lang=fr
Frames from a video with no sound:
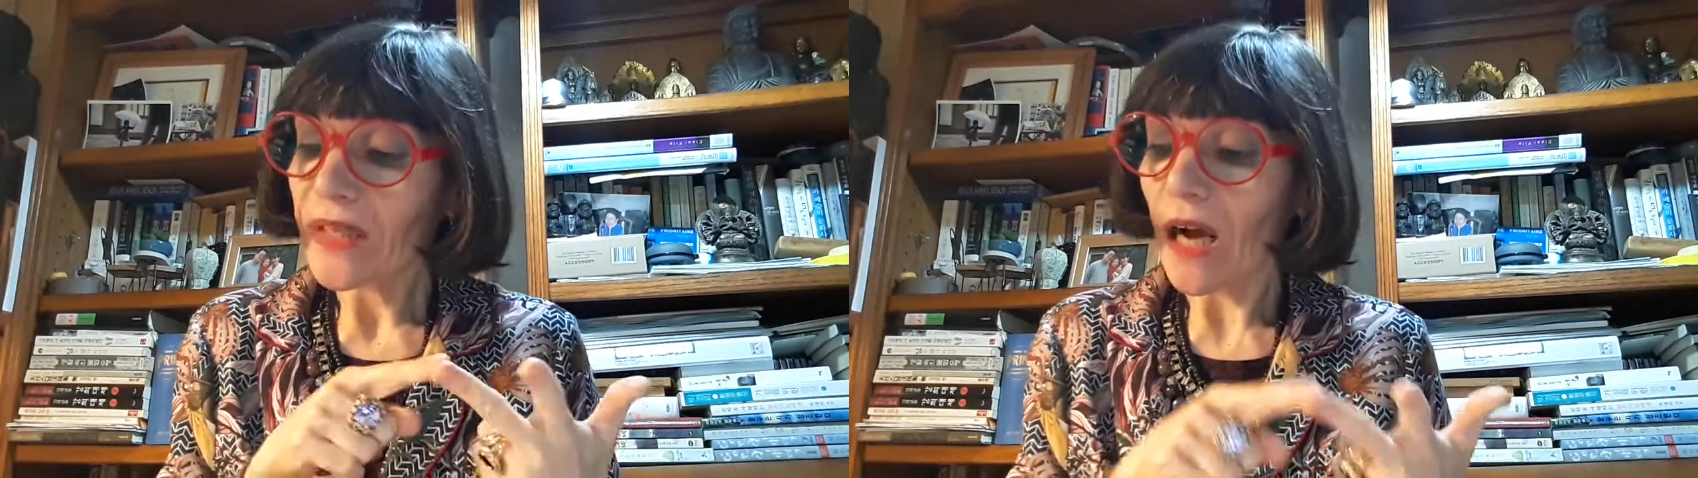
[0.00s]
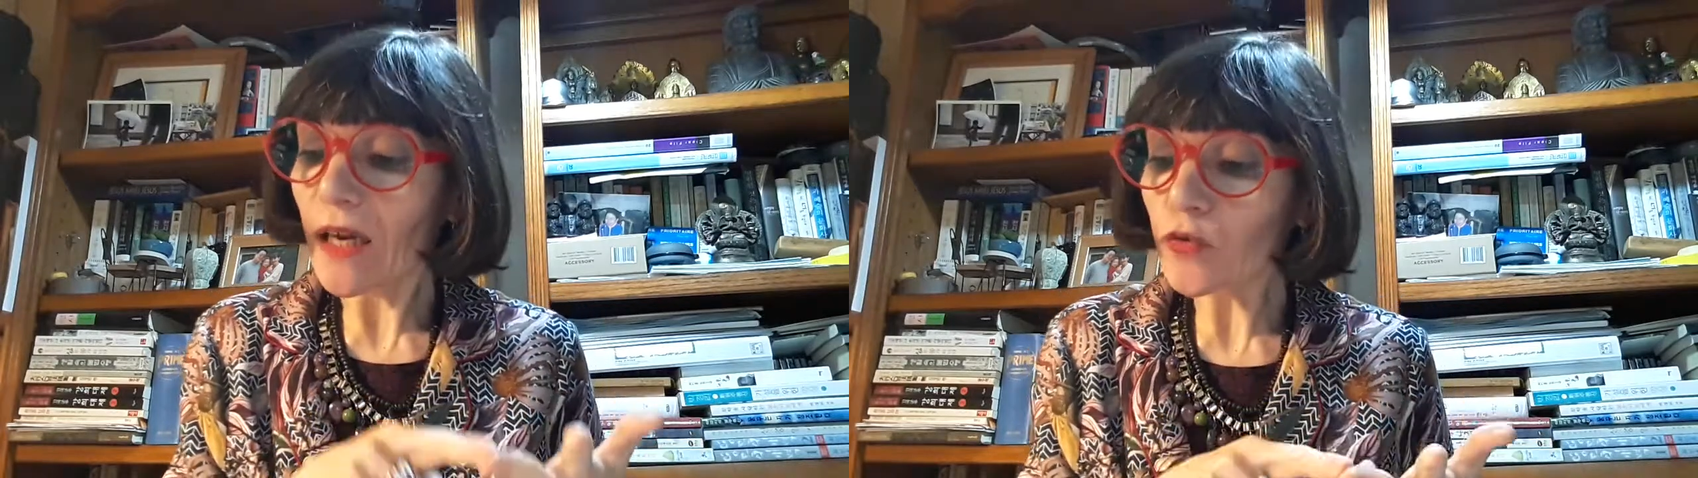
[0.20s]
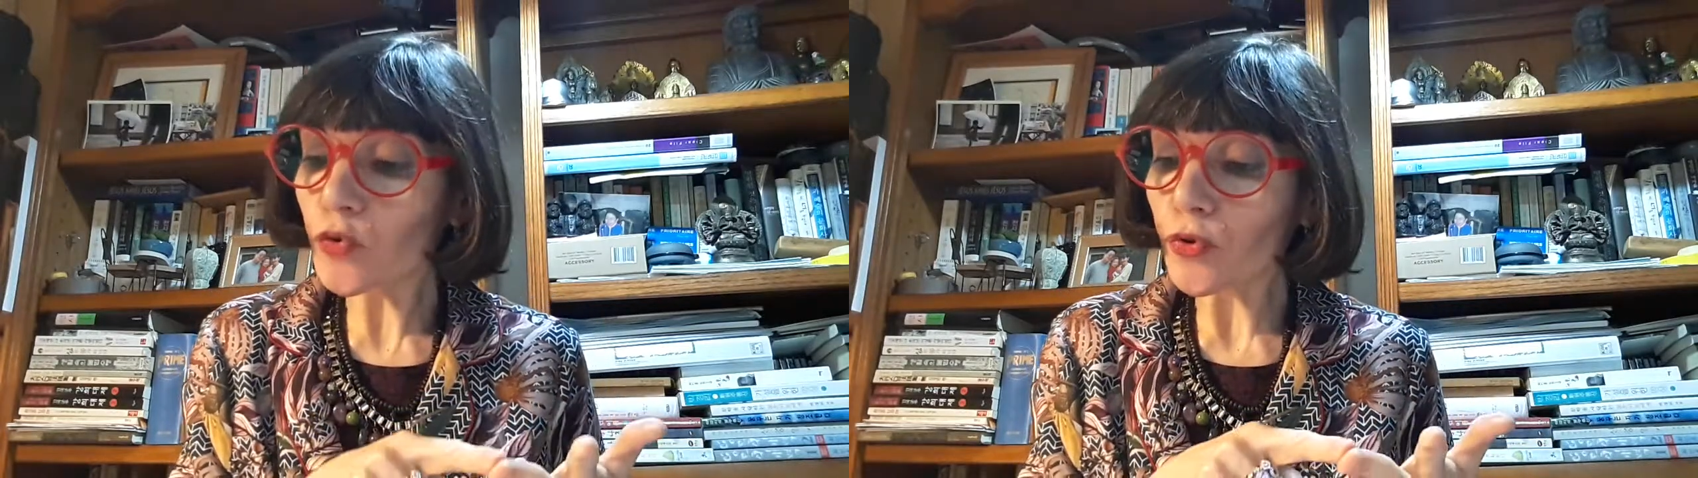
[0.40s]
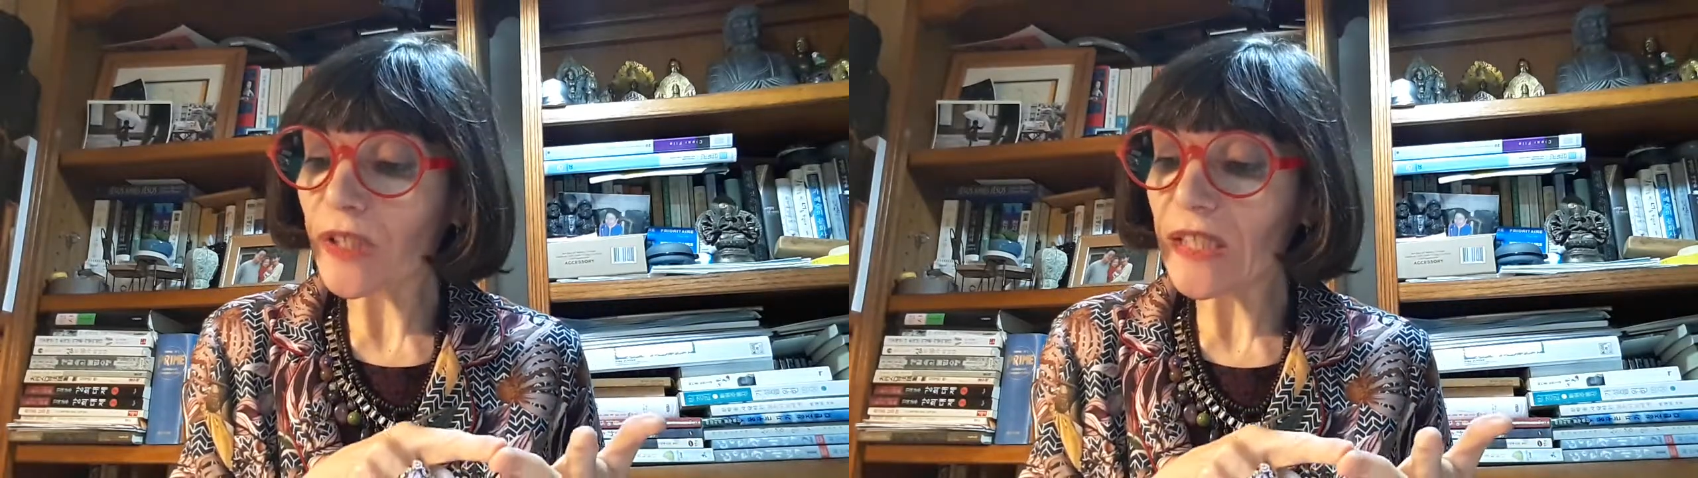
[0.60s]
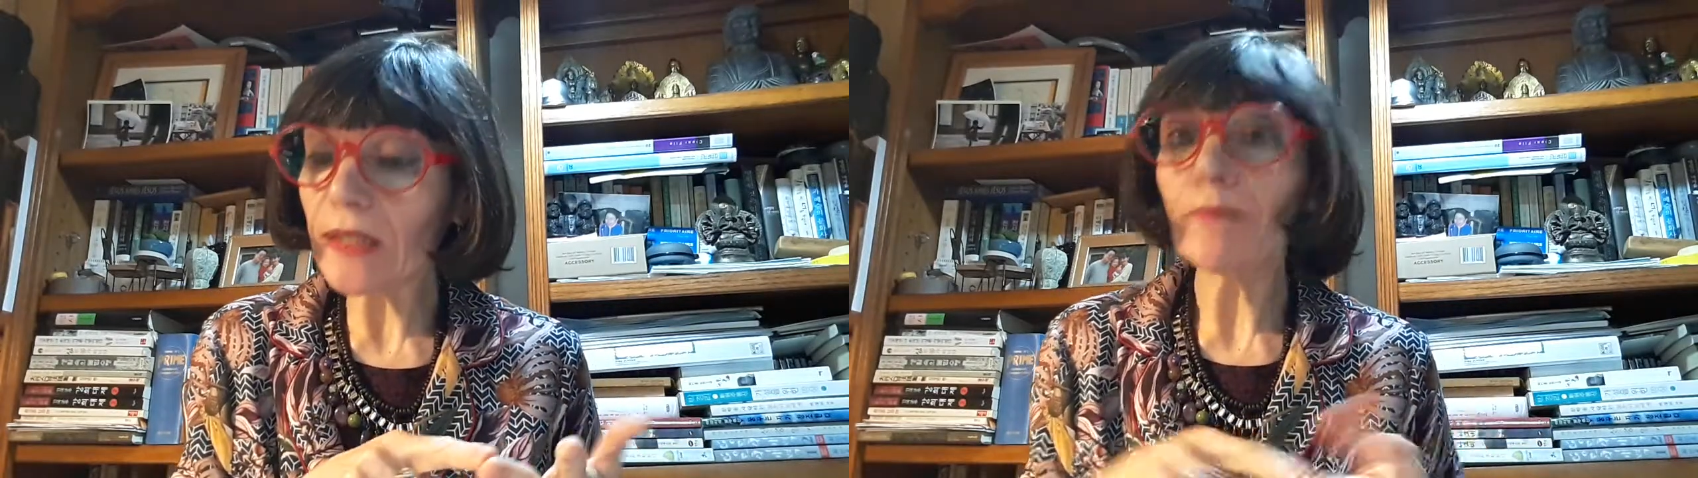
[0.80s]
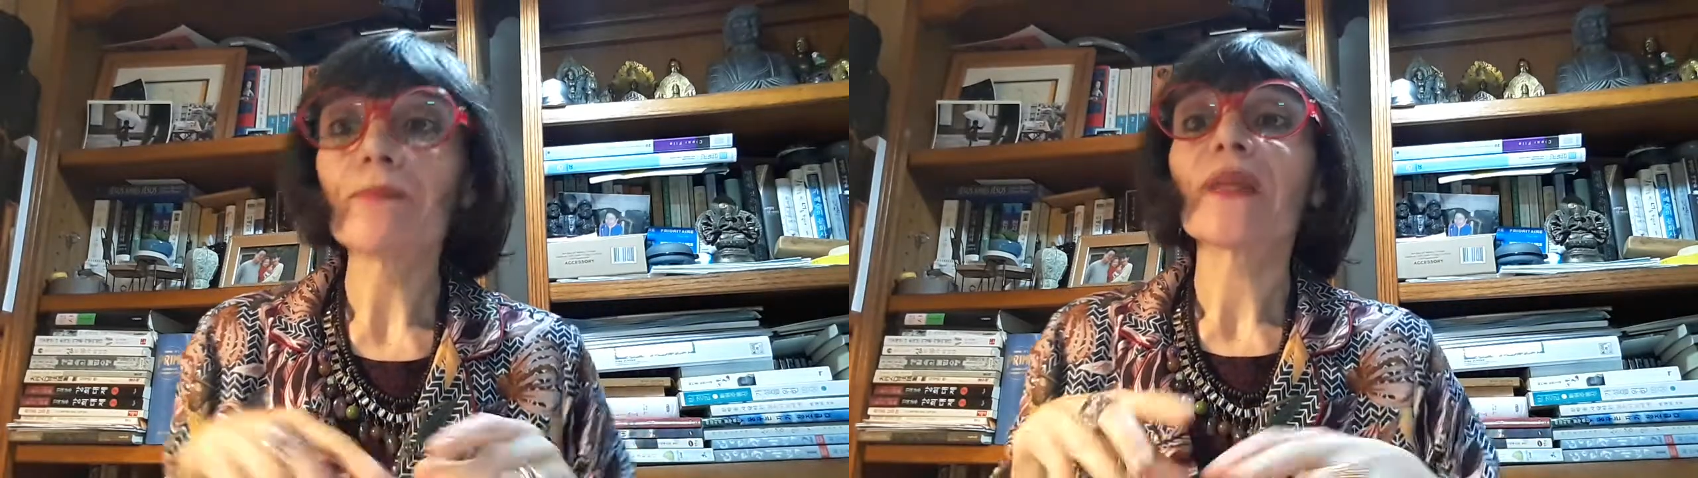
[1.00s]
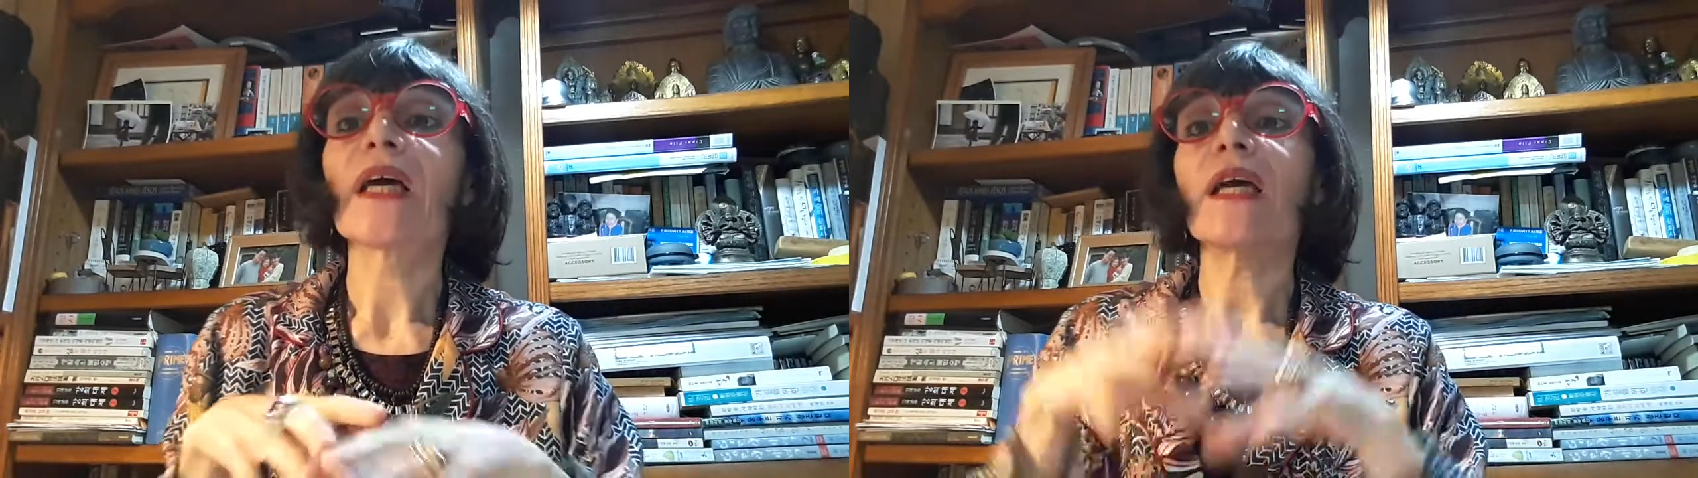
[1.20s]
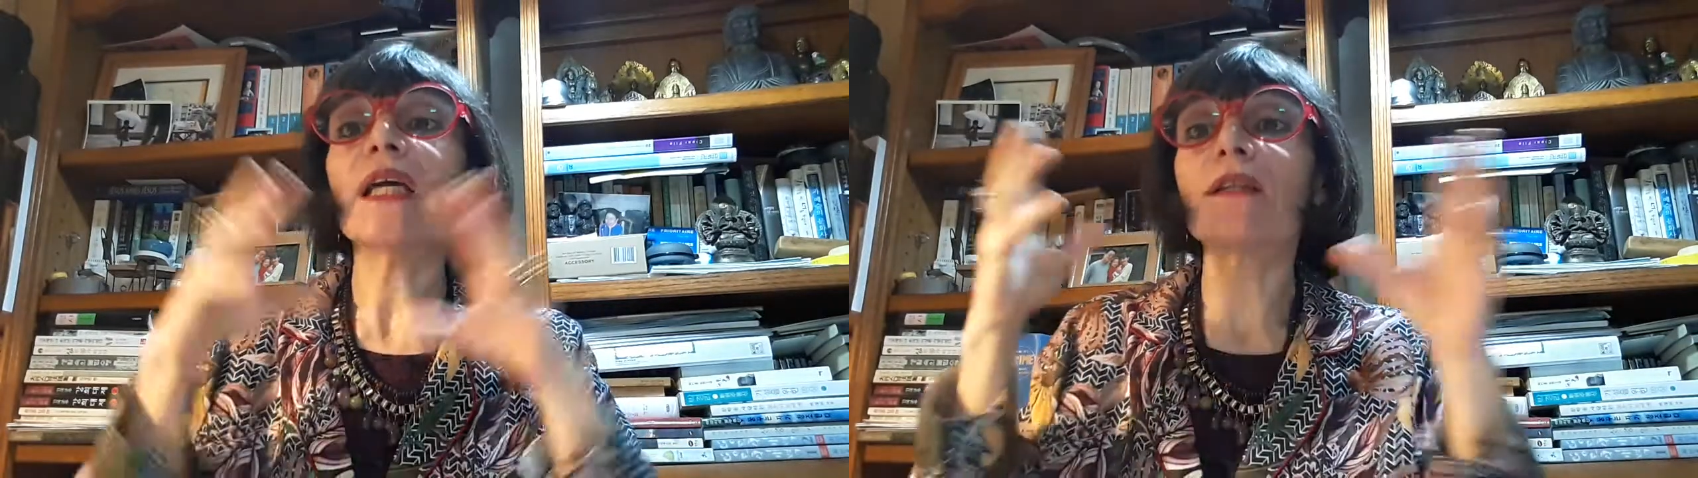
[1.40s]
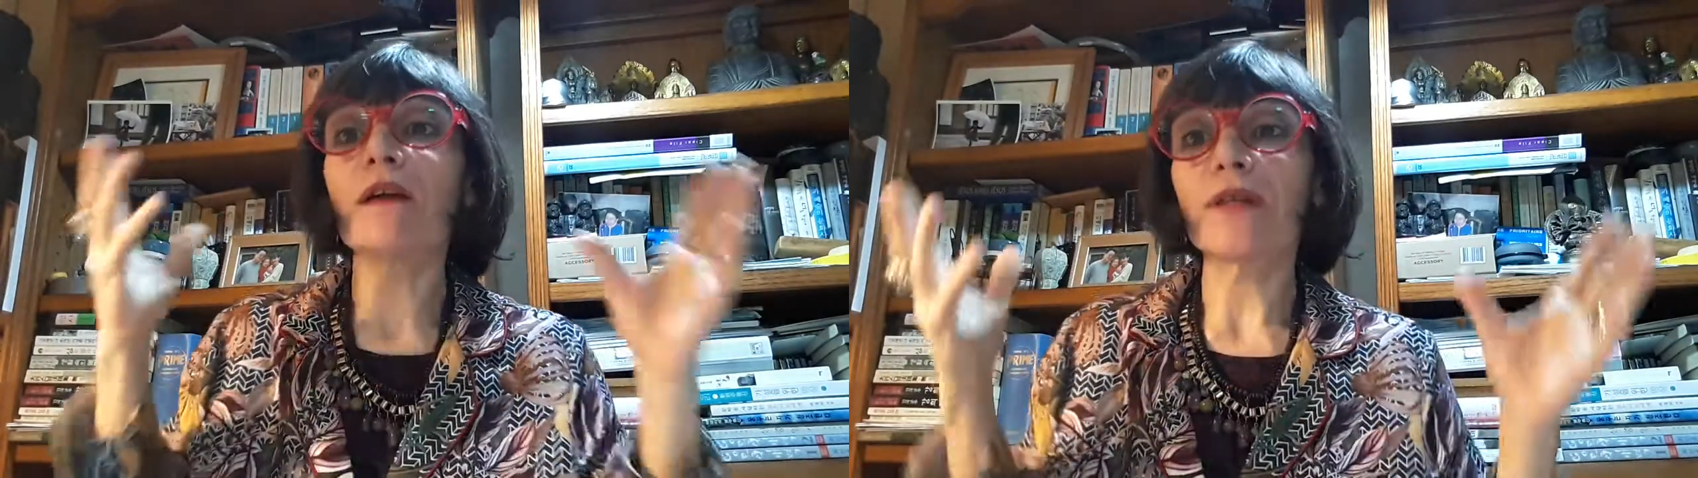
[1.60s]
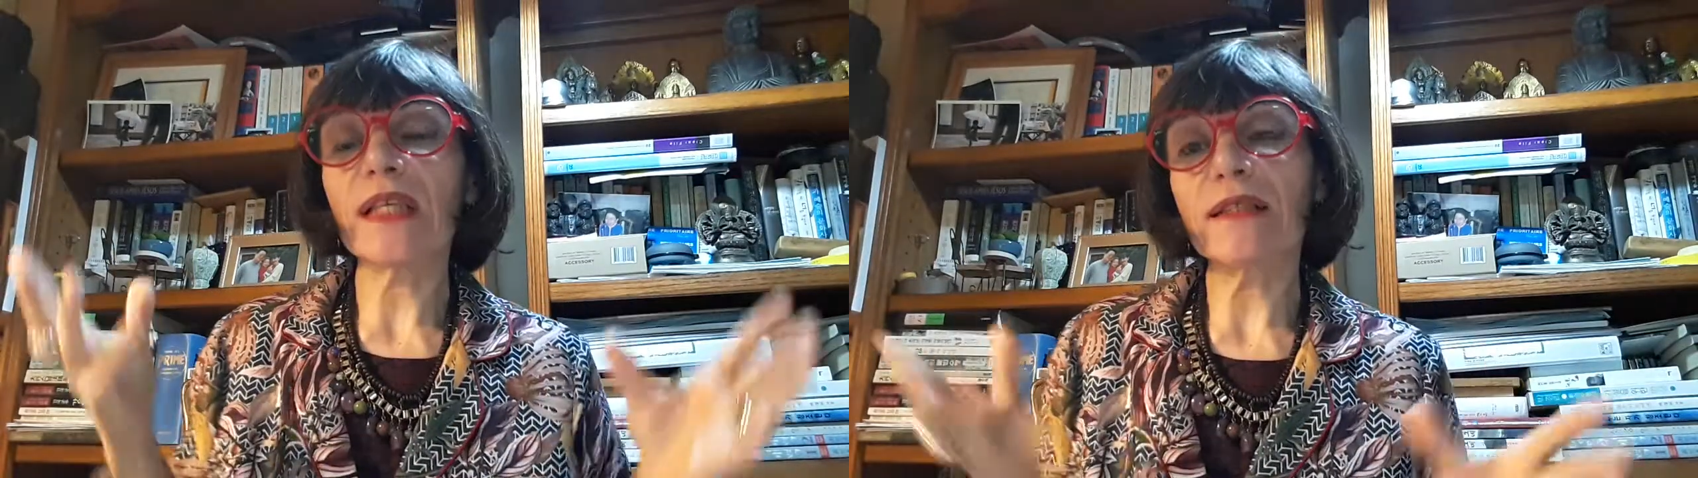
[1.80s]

en Turquie et dans des